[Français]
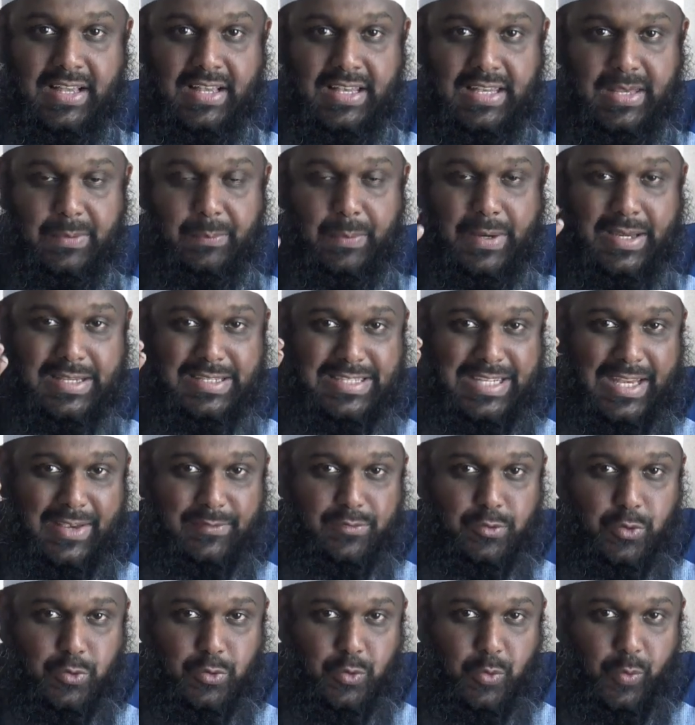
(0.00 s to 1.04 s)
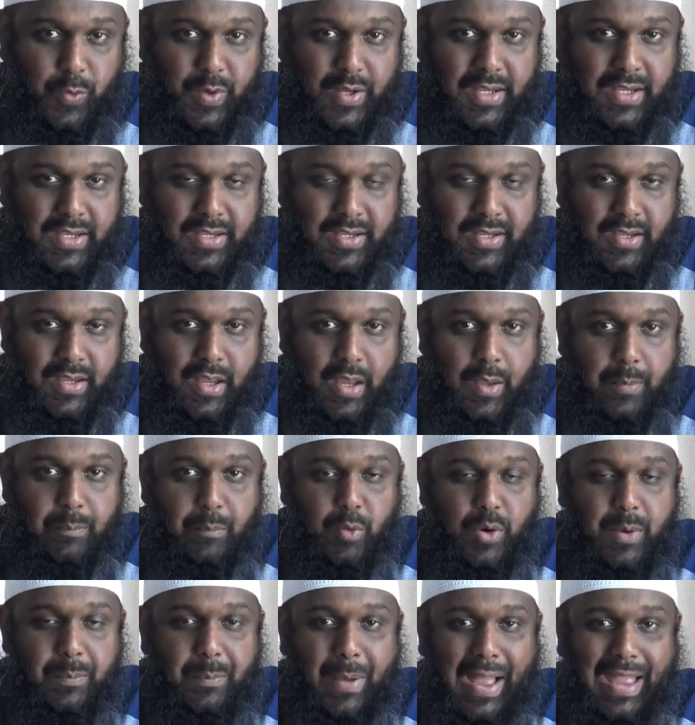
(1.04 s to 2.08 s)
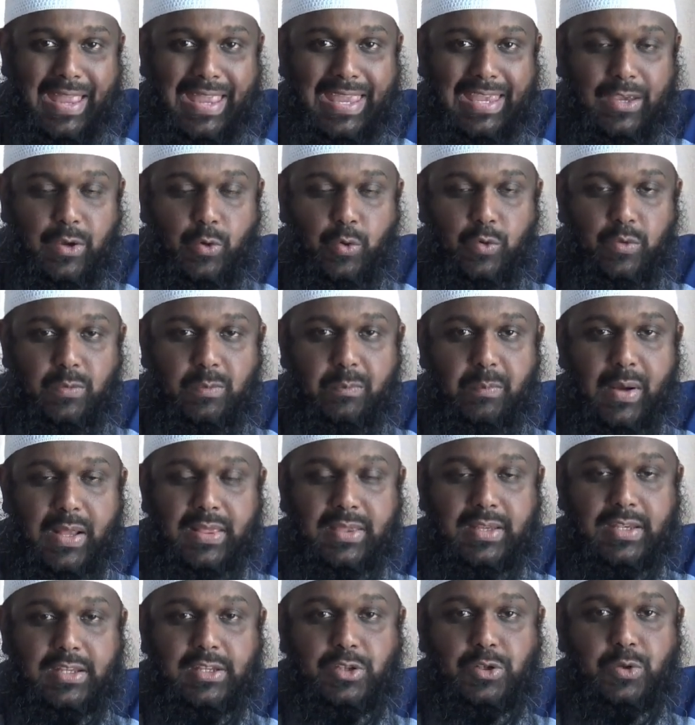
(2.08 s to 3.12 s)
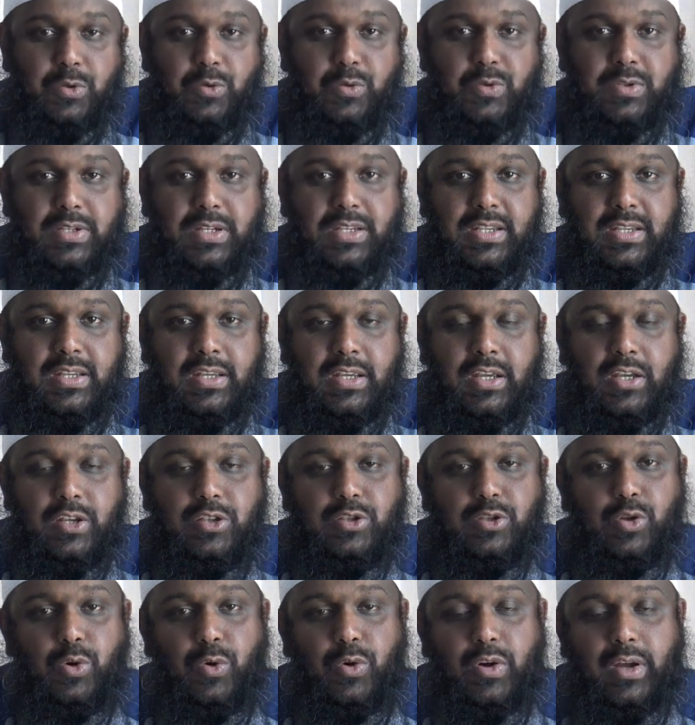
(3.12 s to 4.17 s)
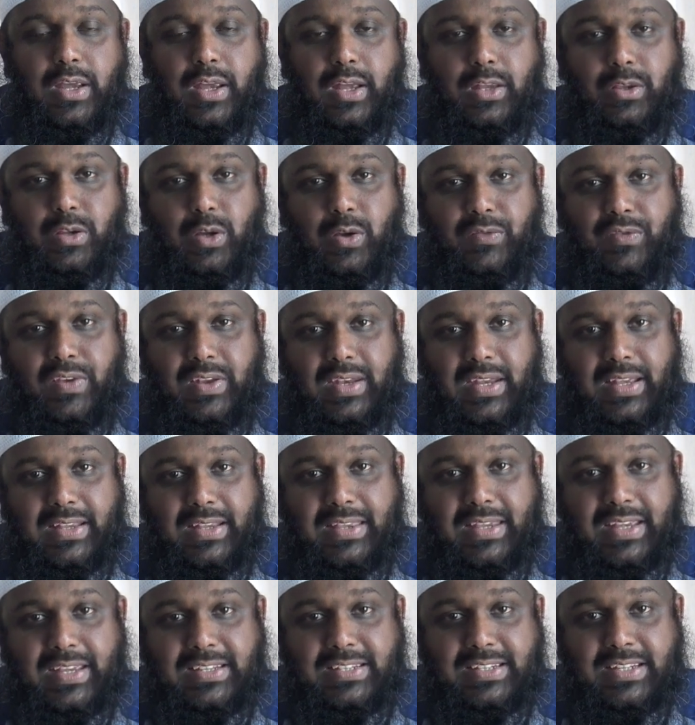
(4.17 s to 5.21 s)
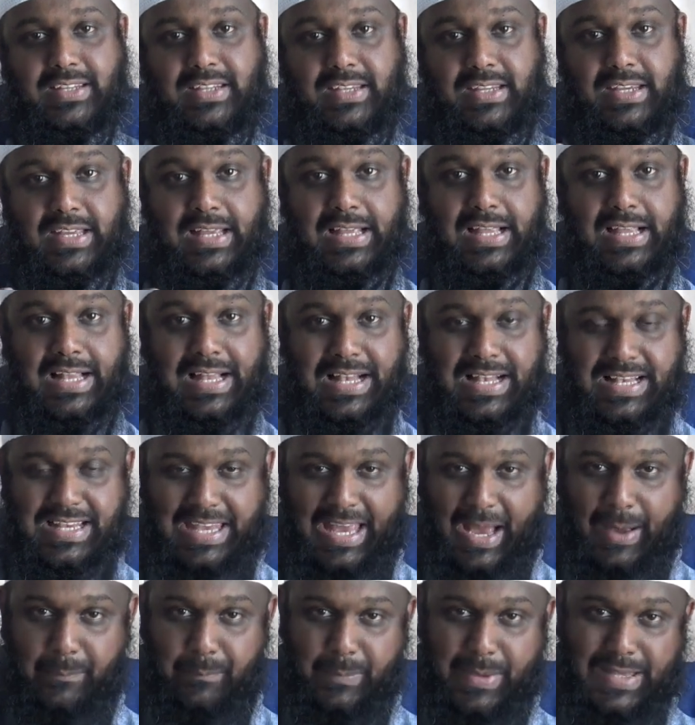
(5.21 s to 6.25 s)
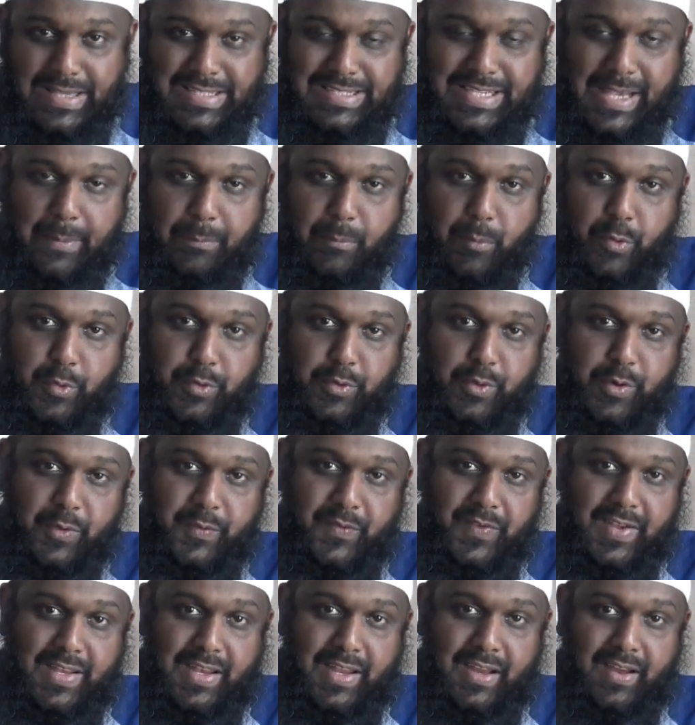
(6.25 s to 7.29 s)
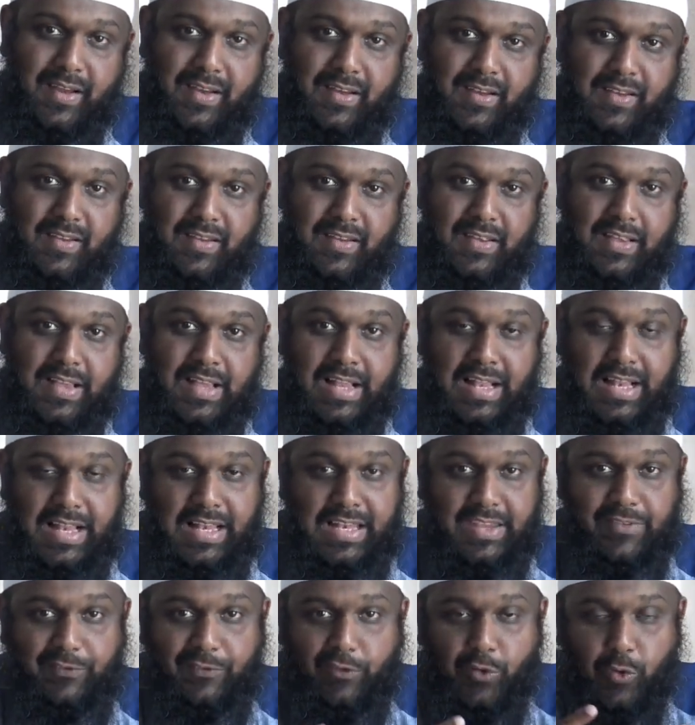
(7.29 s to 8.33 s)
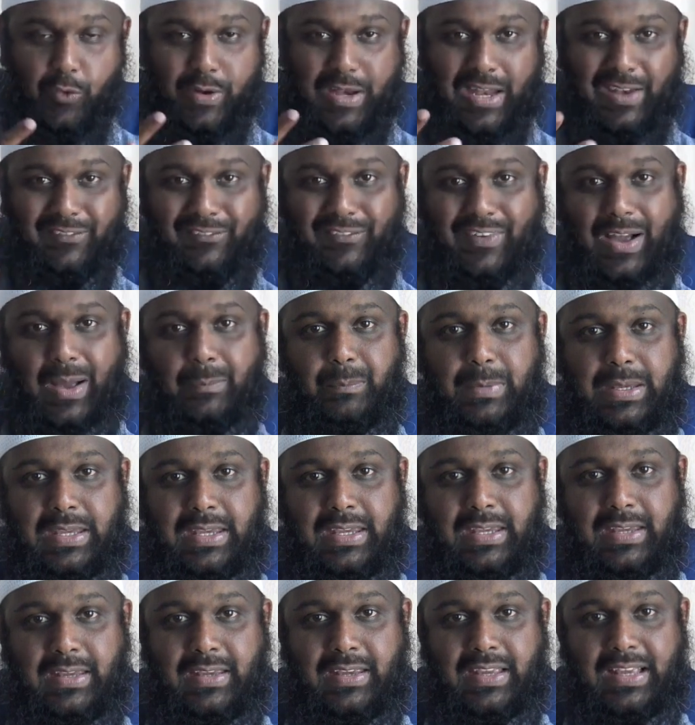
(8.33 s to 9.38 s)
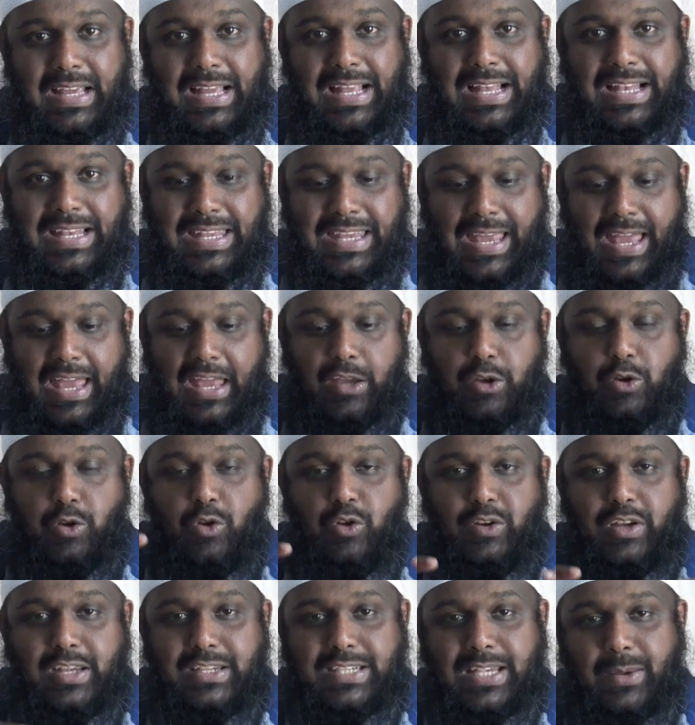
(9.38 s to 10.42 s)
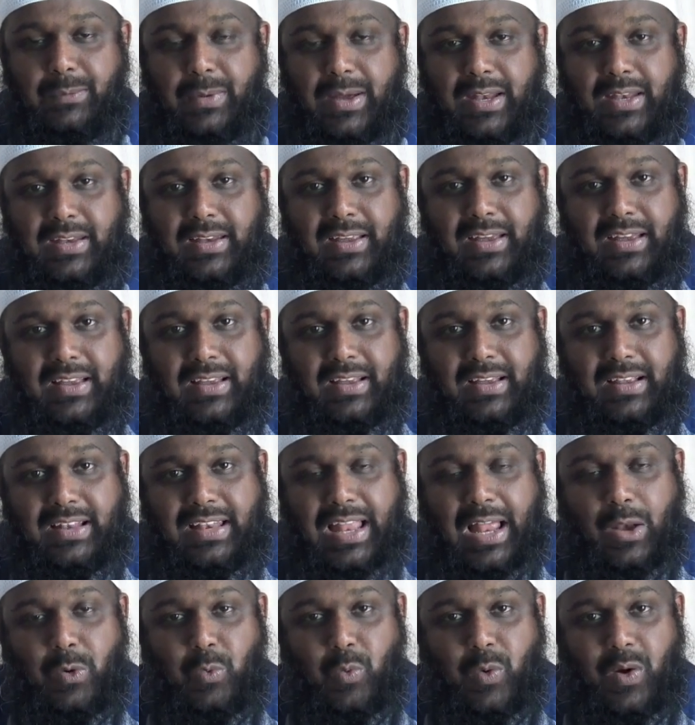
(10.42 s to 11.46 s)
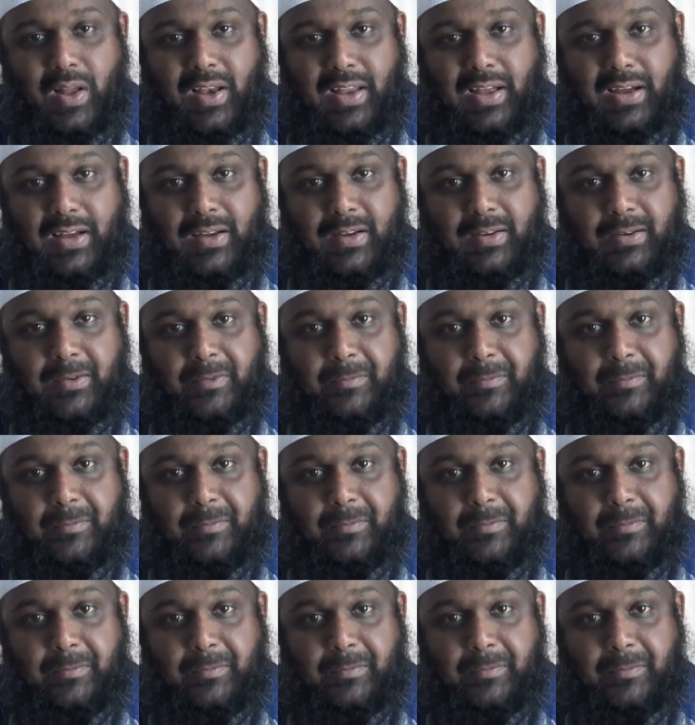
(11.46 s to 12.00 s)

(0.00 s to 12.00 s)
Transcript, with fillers: Les préserve ses oreilles pour ne pas écouter quelque chose chose qui, ce créateur, finit interdit. Il amène sa mode de vie là. Il fonde une famille, il inculque sa la loi là.